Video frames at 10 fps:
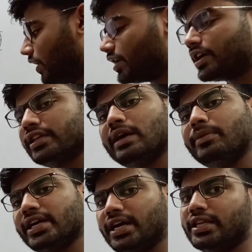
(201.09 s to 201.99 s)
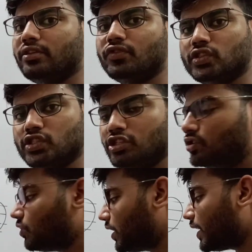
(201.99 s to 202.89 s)
वर्क करना पड़ेगा यदि वो
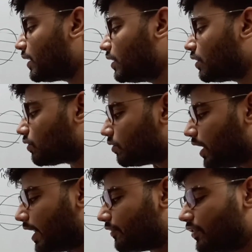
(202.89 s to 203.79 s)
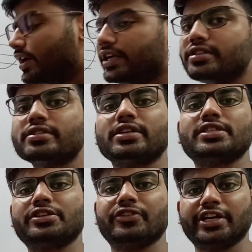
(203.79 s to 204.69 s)
जीरो है तो दैट फील्ड इज़
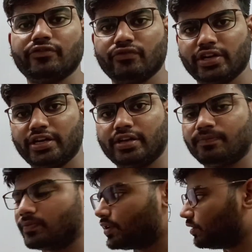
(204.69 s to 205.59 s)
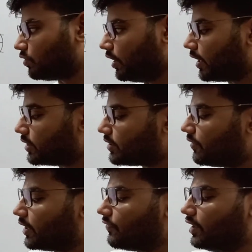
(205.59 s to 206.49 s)
कंजर्वेटिव फील्ड तो ये
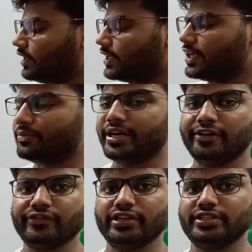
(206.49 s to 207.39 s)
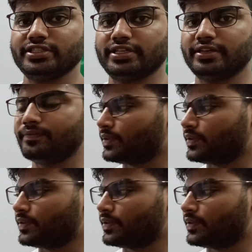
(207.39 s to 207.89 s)
कंजर्वेटिव फील्ड की ये भी डेफिनेशन